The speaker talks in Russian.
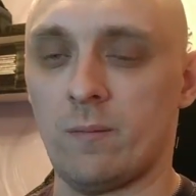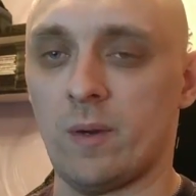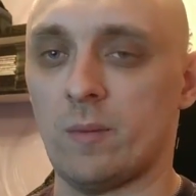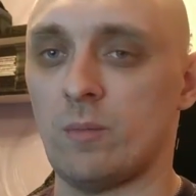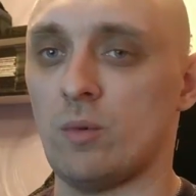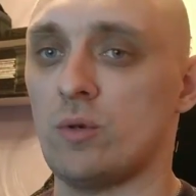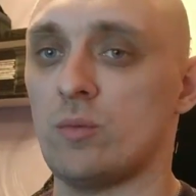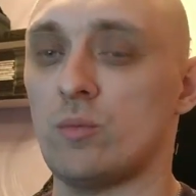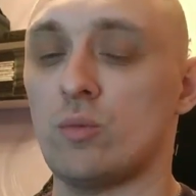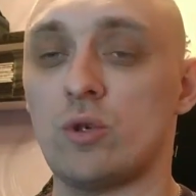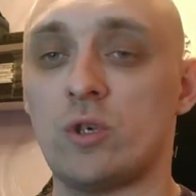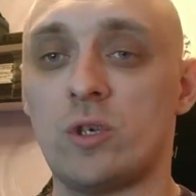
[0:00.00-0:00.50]
Мы
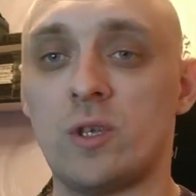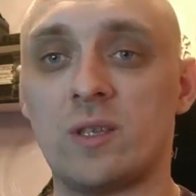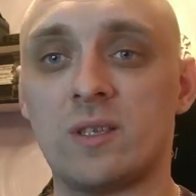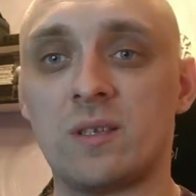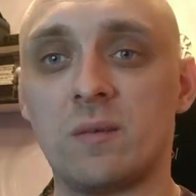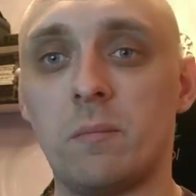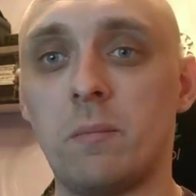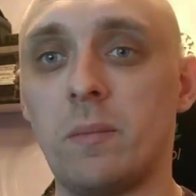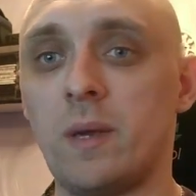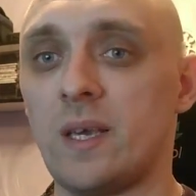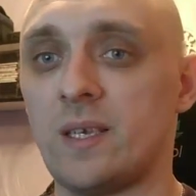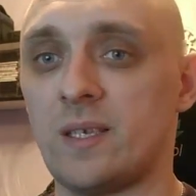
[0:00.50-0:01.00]
будем
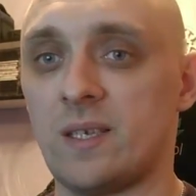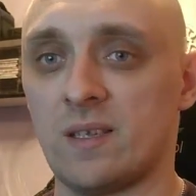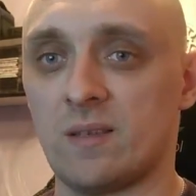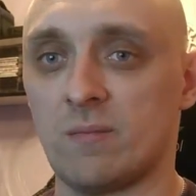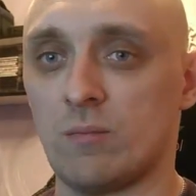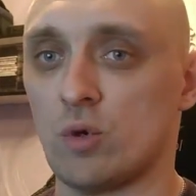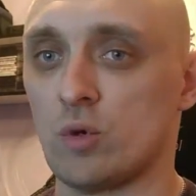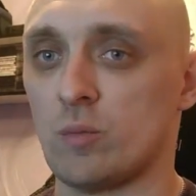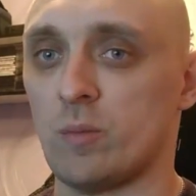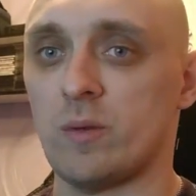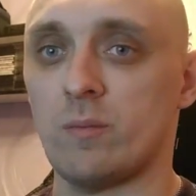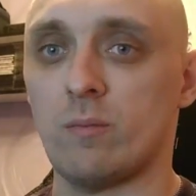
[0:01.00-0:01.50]
учиться месяц,
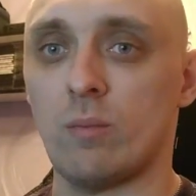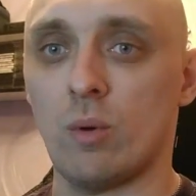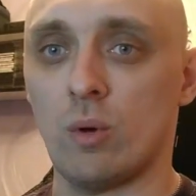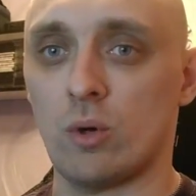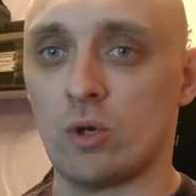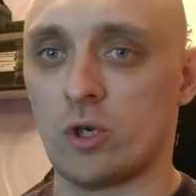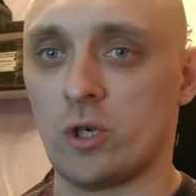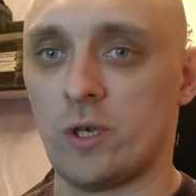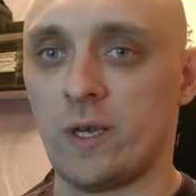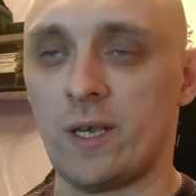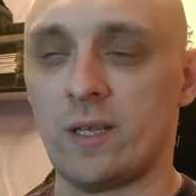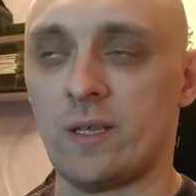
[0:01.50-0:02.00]
может быть
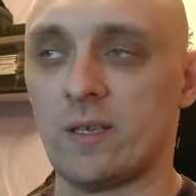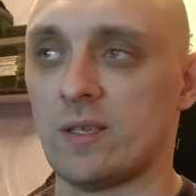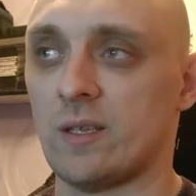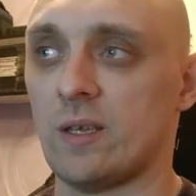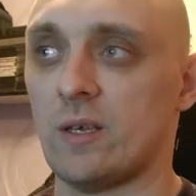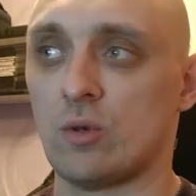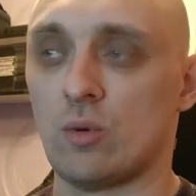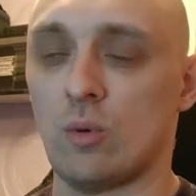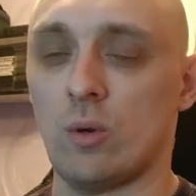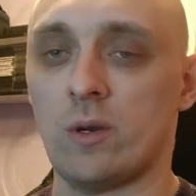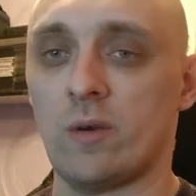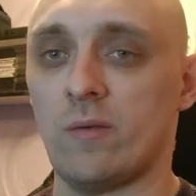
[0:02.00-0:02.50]
больше, я не
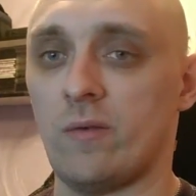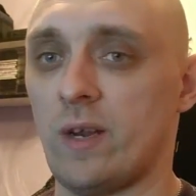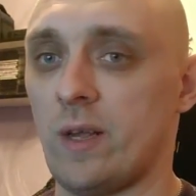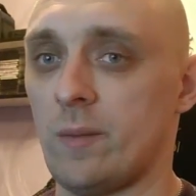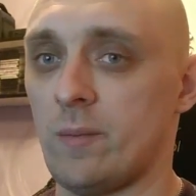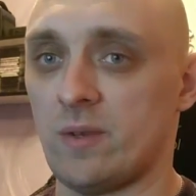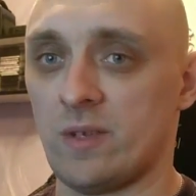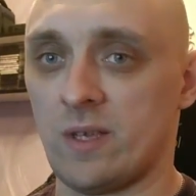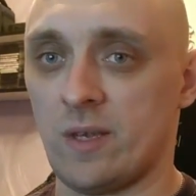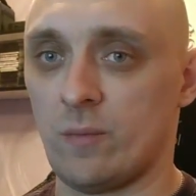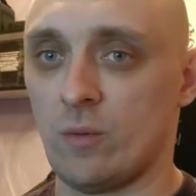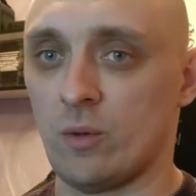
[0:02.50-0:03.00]
знаю, сколько
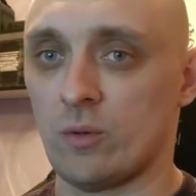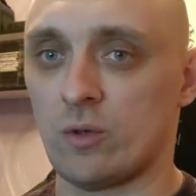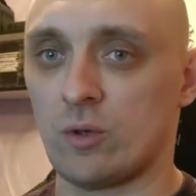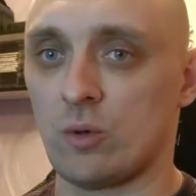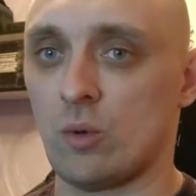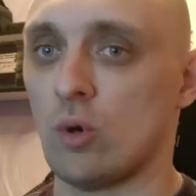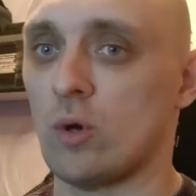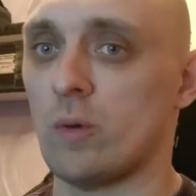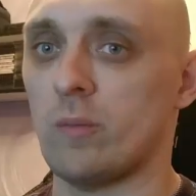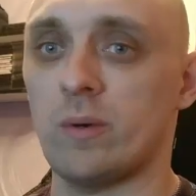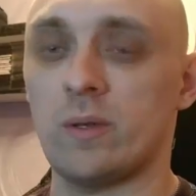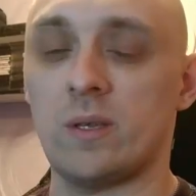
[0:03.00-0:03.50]
времени займет.
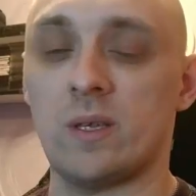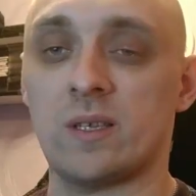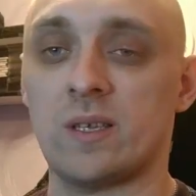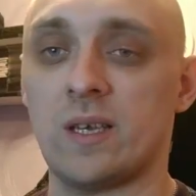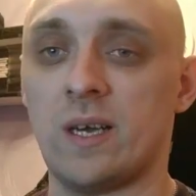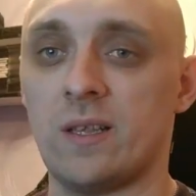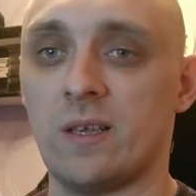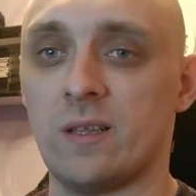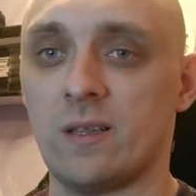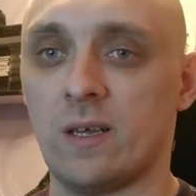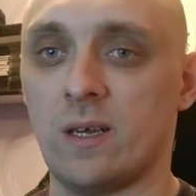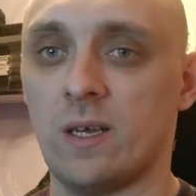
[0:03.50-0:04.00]
Сколько бы ни
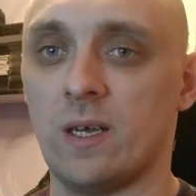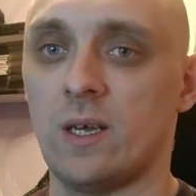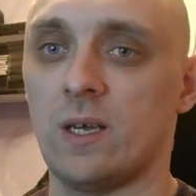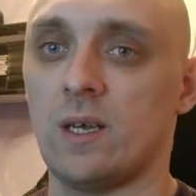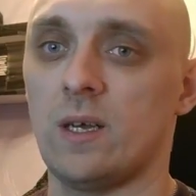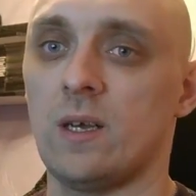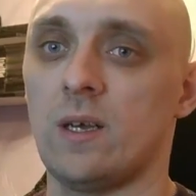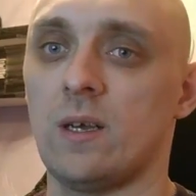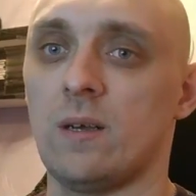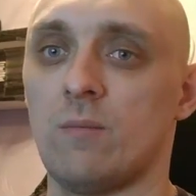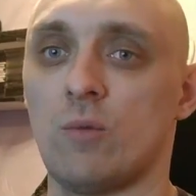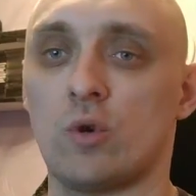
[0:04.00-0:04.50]
заняло,
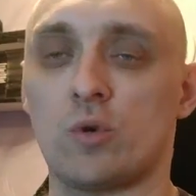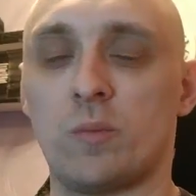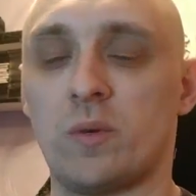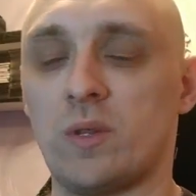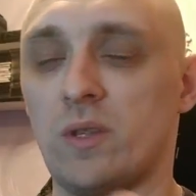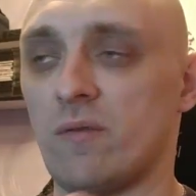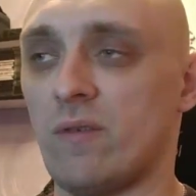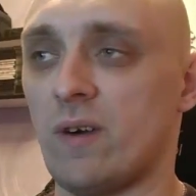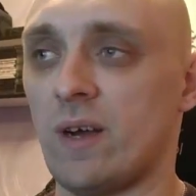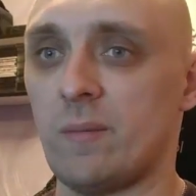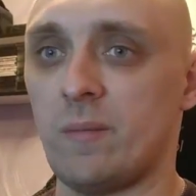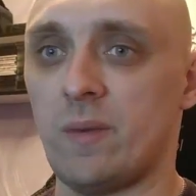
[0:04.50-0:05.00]
может
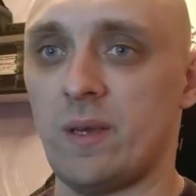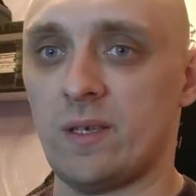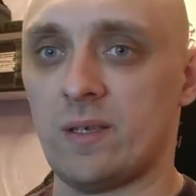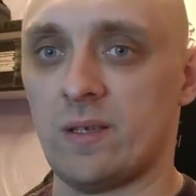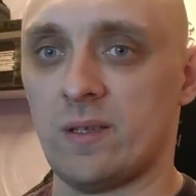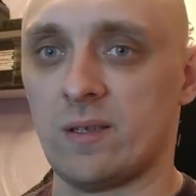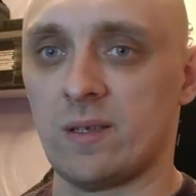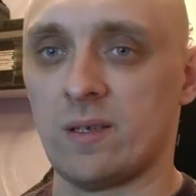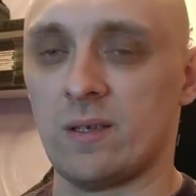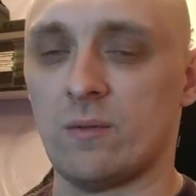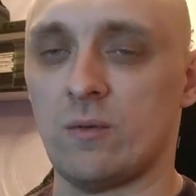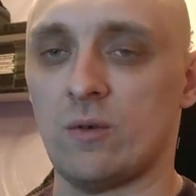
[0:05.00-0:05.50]
быть 2
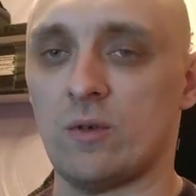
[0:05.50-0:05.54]
месяца.